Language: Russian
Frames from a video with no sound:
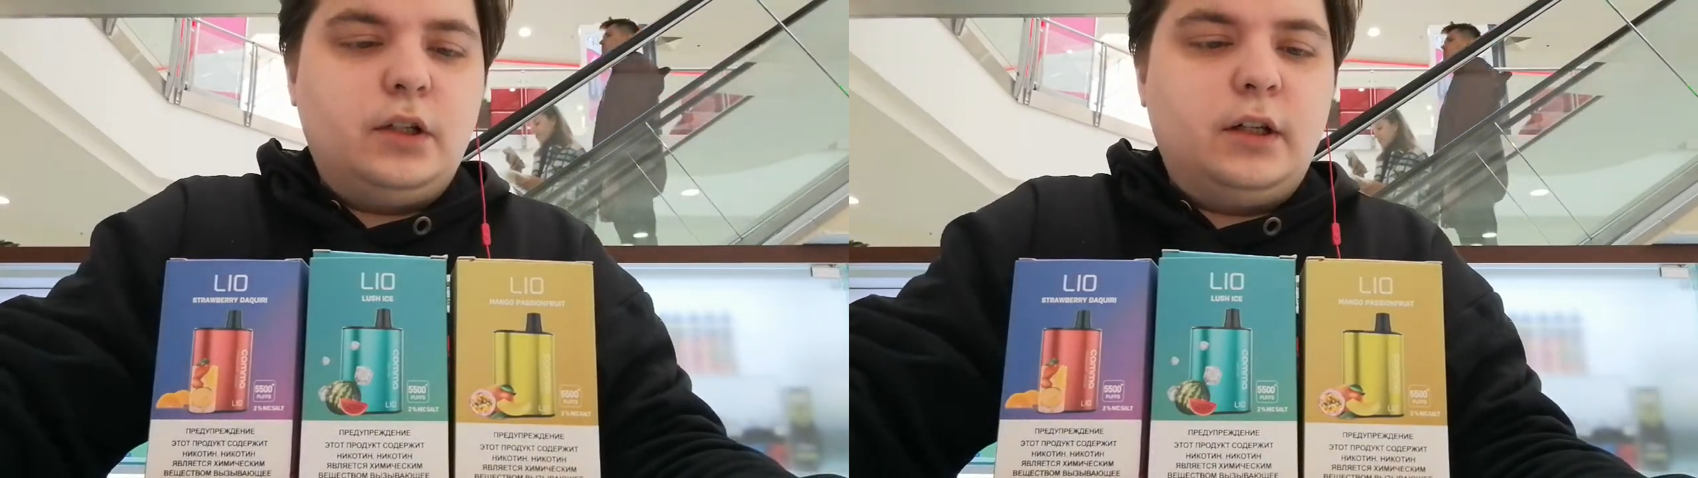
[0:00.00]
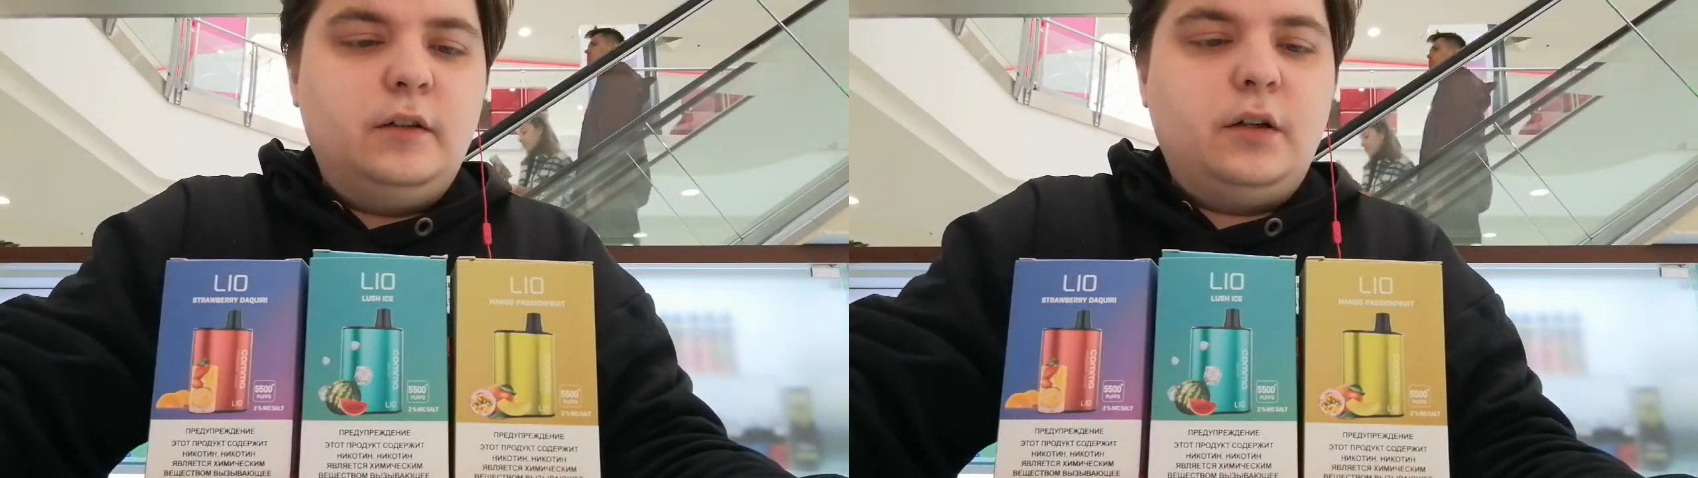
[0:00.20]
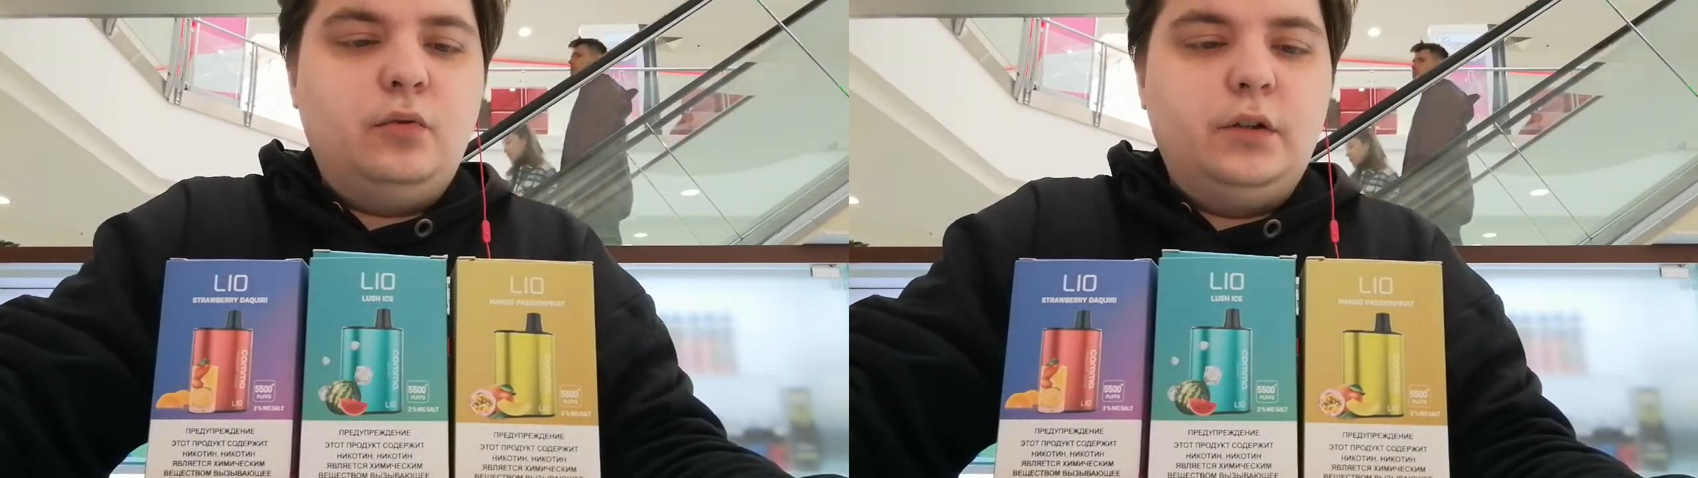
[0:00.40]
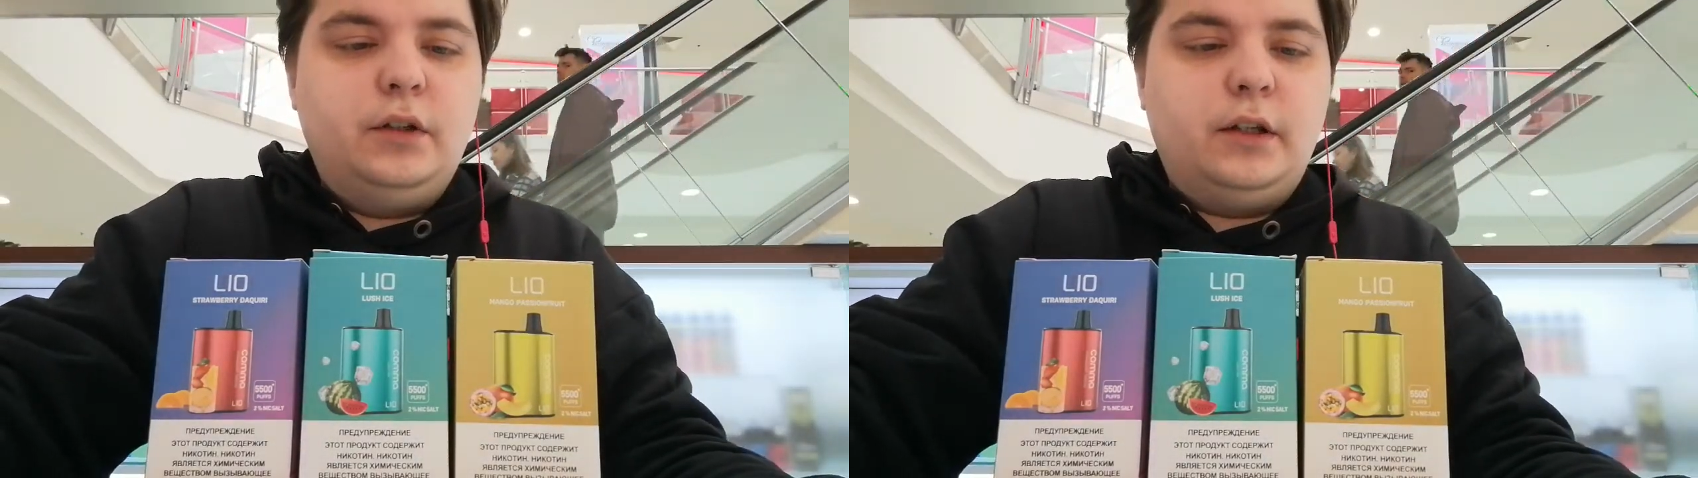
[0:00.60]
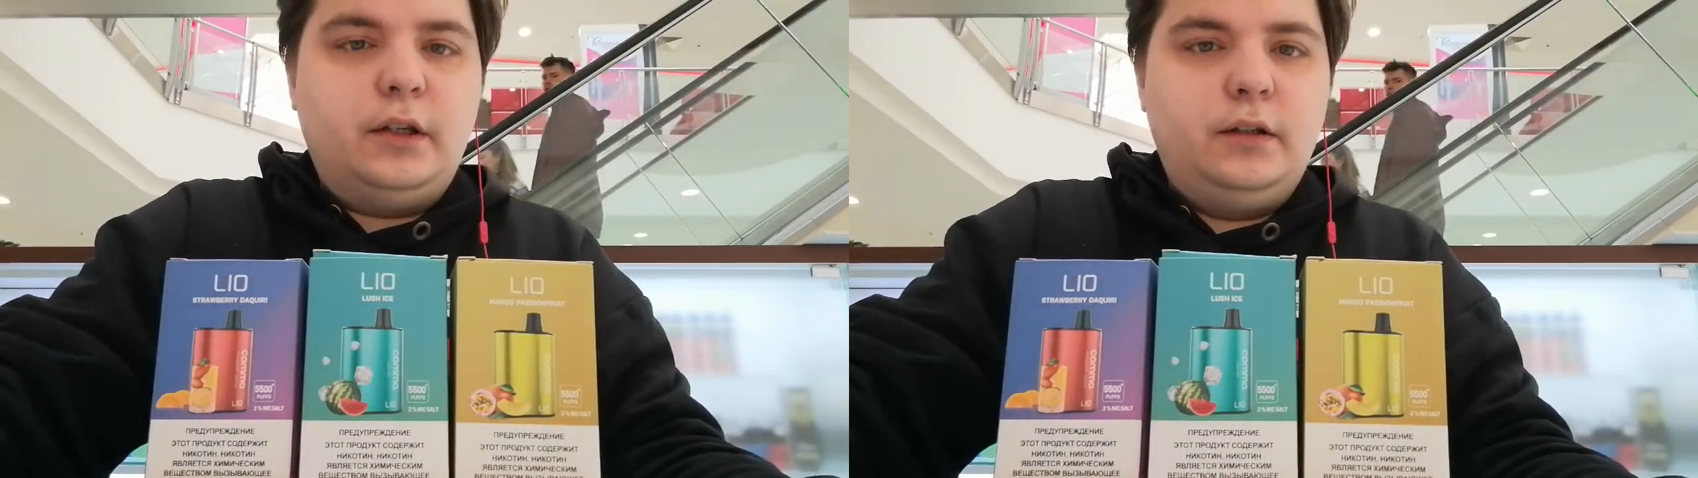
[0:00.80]
как два
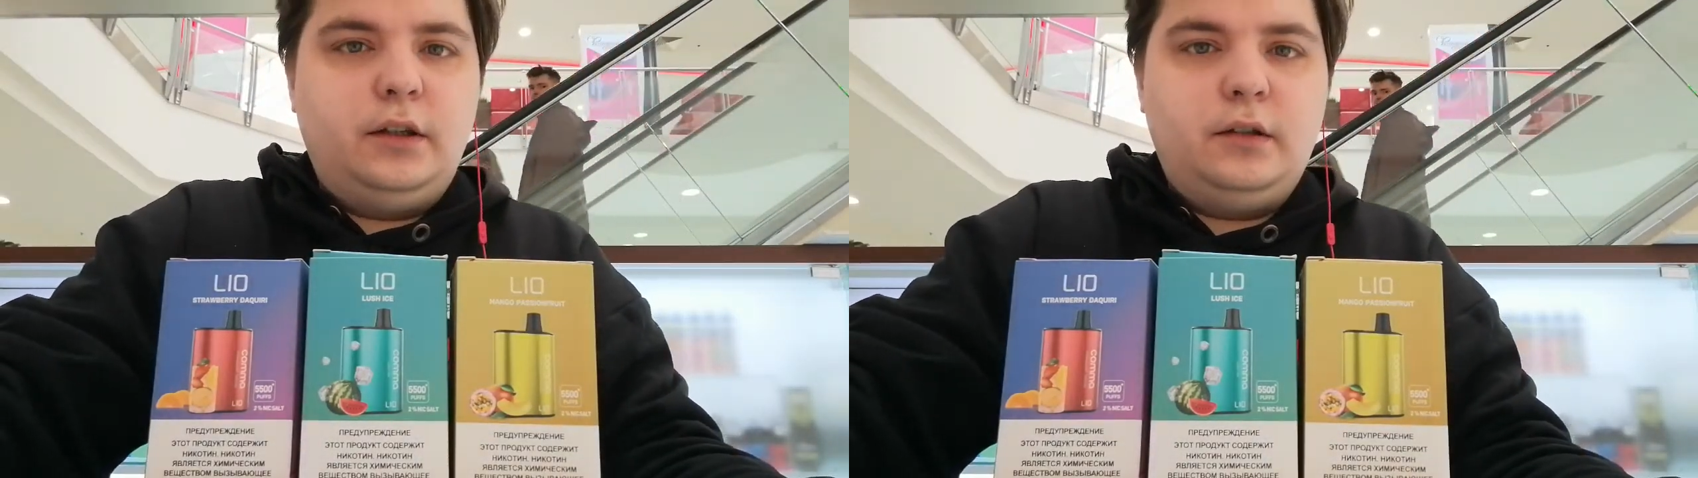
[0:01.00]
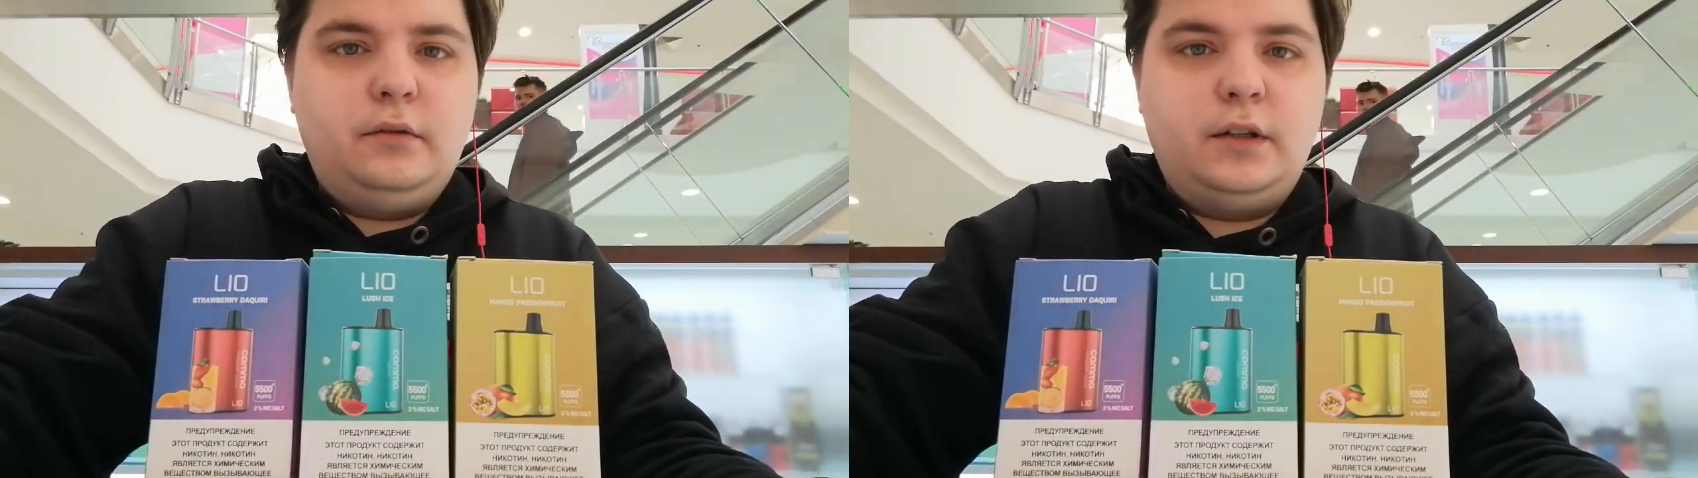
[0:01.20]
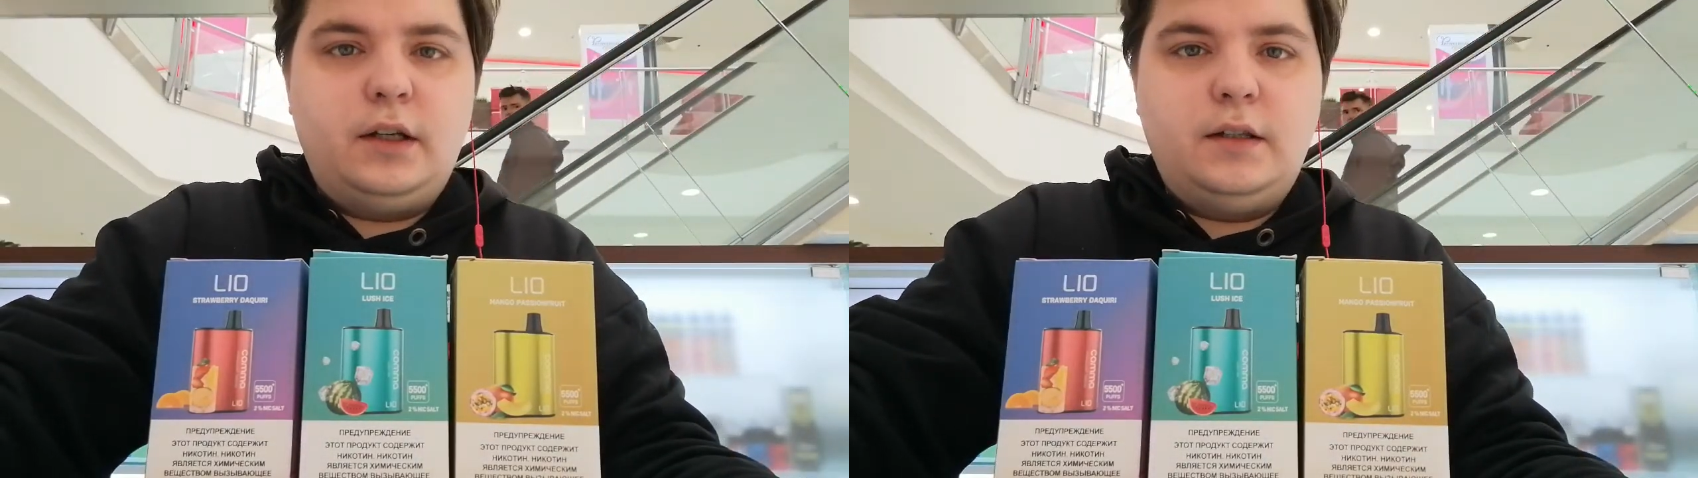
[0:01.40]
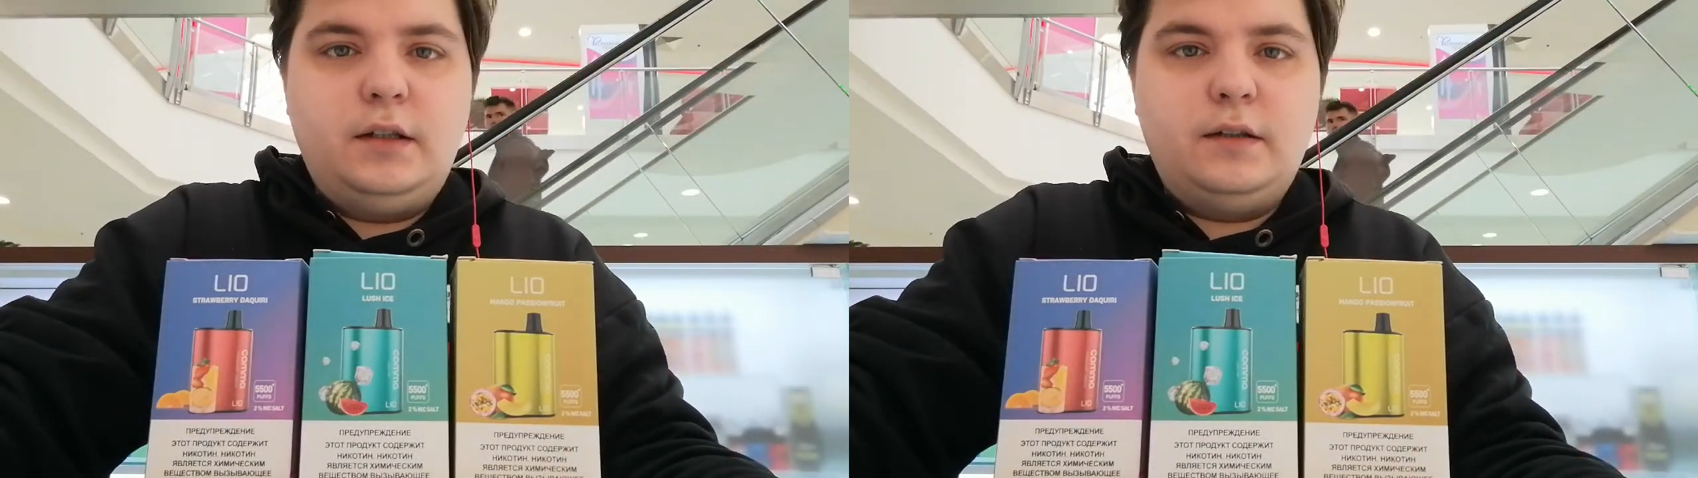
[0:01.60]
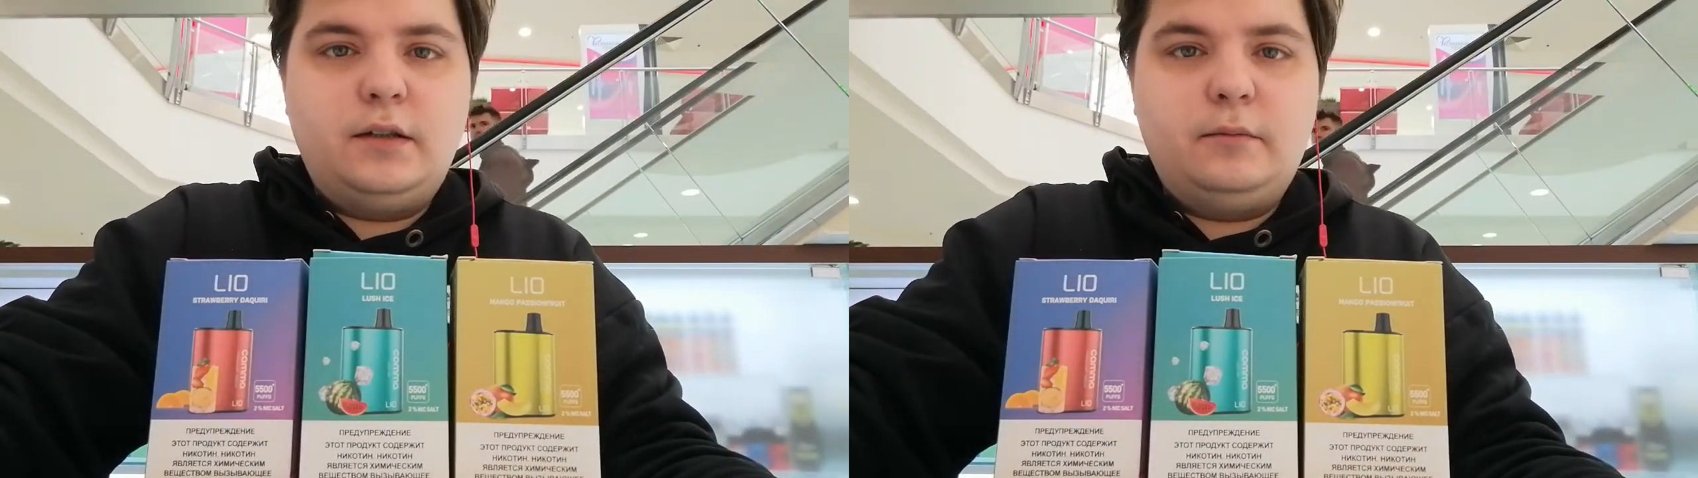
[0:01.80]
года на рынке
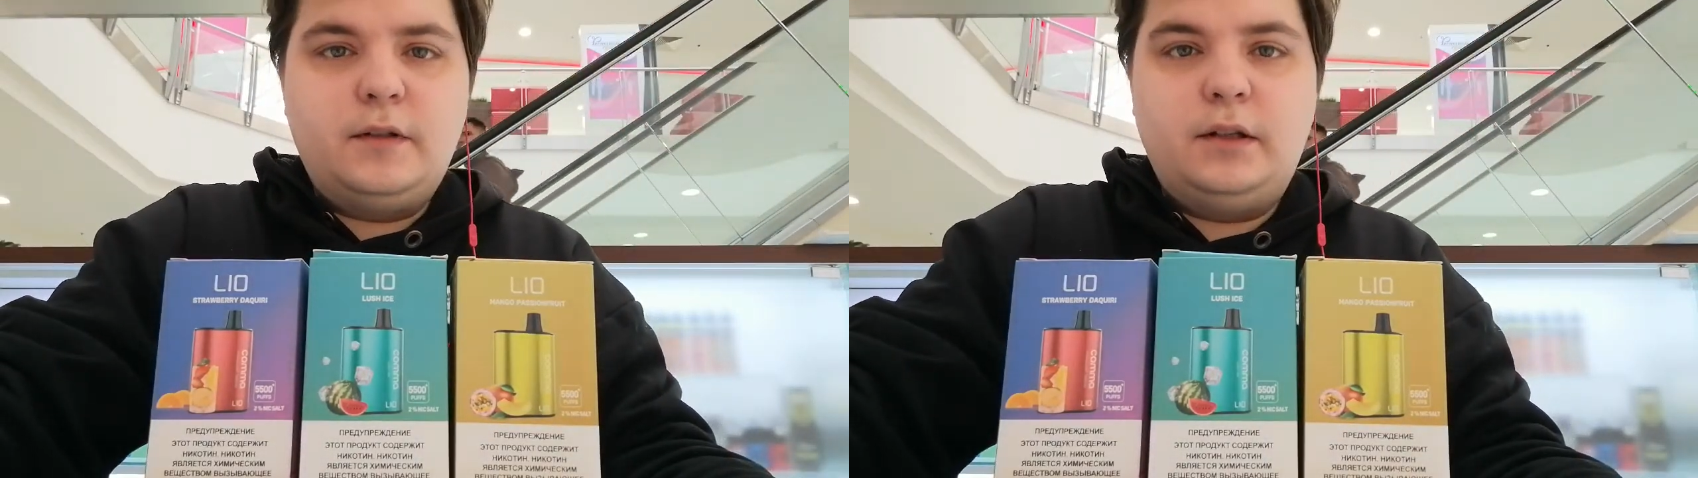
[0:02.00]
российском,